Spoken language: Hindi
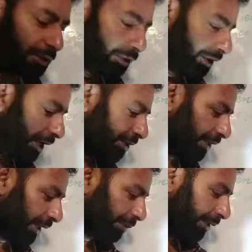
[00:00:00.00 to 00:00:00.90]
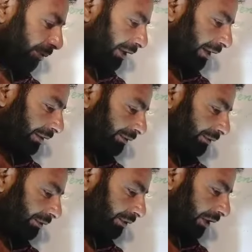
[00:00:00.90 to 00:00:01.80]
तो यहां से आपने पढ़ा
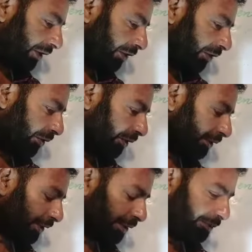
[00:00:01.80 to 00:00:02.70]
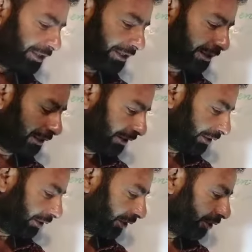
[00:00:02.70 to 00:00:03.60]
द आंट इमीडिएटली
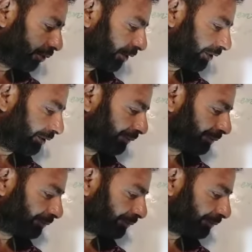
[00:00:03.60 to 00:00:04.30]
रिटोर्टेड